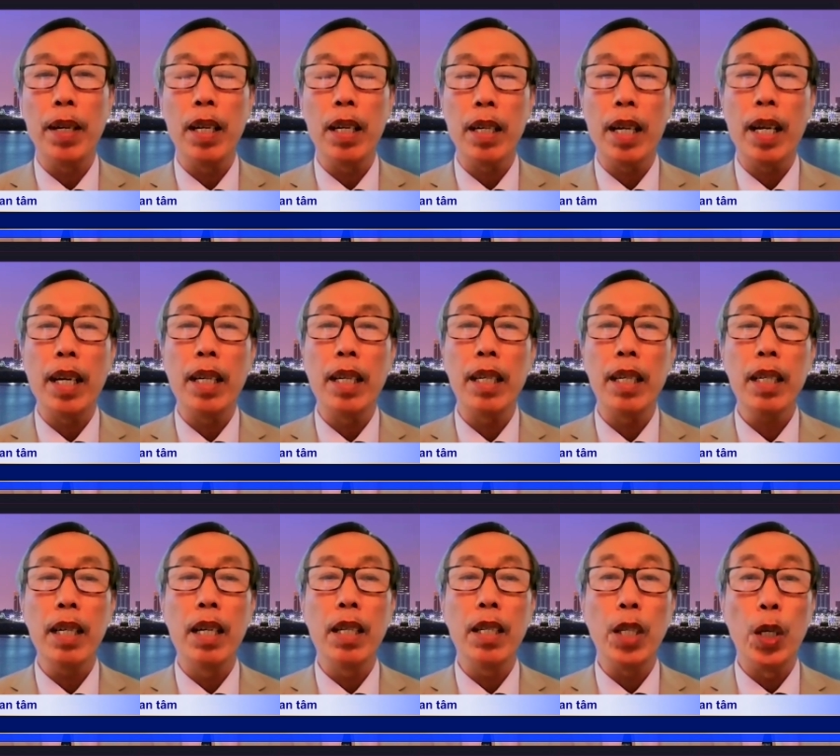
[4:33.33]
và lần này
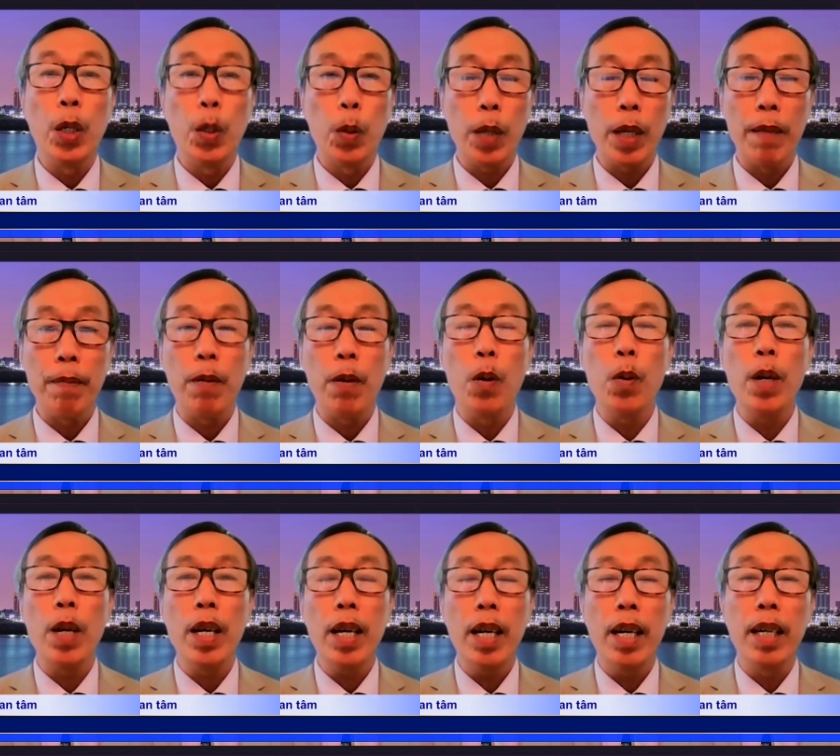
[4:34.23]
ở nhiều thành
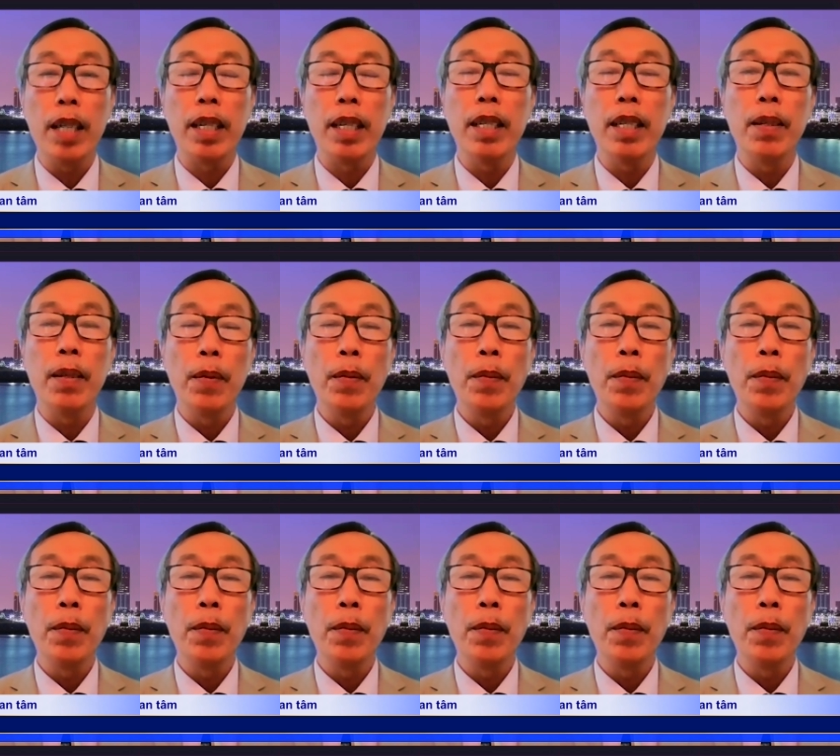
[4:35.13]
phố lớn hơn nữa